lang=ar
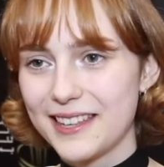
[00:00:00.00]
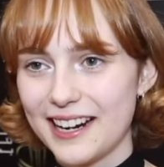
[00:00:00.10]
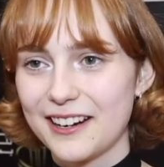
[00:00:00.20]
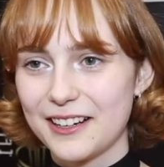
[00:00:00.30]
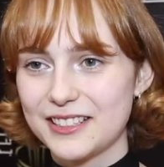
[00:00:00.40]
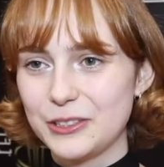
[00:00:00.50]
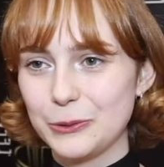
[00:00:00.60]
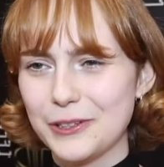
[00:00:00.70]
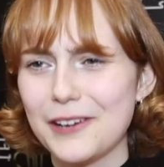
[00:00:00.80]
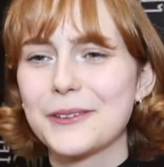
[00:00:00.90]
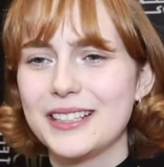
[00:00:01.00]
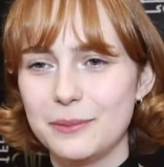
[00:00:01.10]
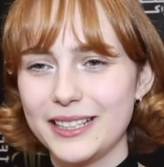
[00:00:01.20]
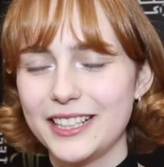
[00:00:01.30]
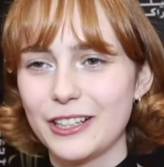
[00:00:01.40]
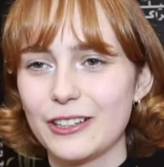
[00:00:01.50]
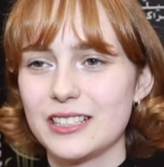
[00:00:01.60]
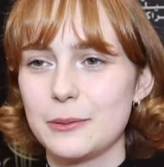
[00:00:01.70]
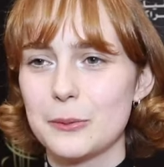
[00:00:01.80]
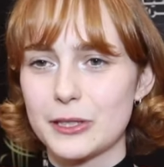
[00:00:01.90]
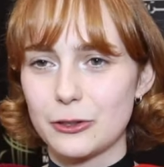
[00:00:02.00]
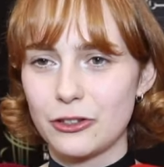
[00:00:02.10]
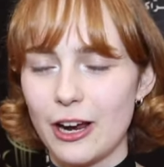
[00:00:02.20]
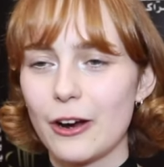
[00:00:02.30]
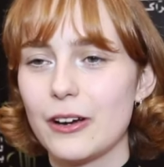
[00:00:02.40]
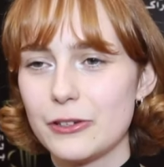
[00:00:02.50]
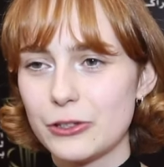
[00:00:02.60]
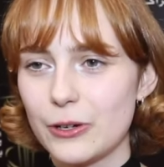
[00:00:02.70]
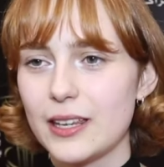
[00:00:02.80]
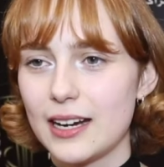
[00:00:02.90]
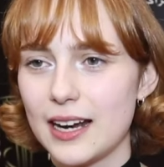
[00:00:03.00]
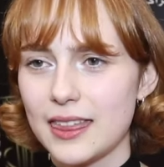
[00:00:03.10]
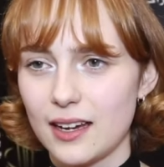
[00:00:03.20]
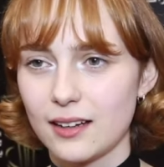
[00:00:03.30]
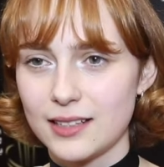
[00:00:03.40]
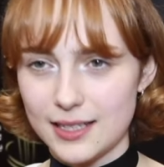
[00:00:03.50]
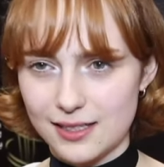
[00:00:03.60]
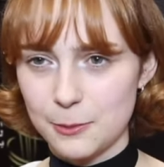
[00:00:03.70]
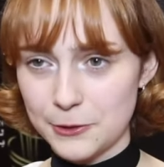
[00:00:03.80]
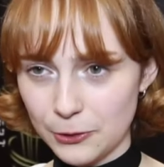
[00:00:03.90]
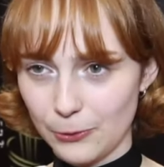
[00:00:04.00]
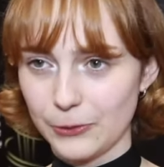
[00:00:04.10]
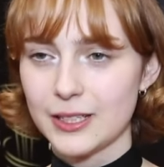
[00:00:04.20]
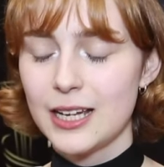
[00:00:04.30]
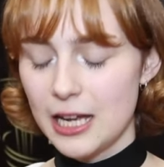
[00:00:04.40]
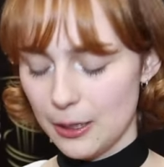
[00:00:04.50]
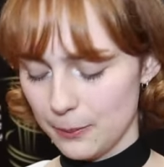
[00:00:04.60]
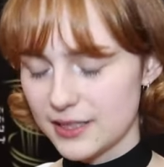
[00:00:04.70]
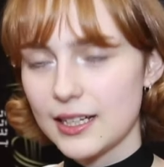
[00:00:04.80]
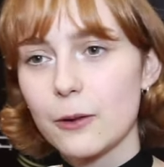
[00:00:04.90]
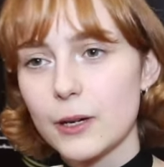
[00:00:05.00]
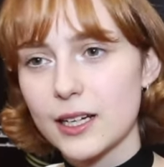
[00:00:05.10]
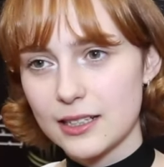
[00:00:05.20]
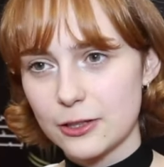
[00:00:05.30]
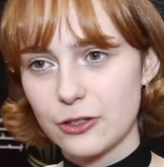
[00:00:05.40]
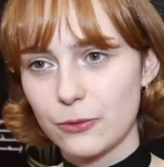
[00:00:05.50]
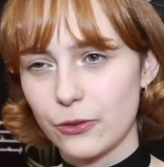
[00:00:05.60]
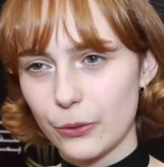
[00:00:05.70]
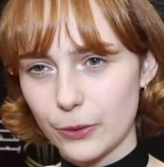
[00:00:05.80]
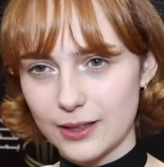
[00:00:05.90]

that I got to not only be here and to be able to share a story that I think needs to be told but to get recognition for the work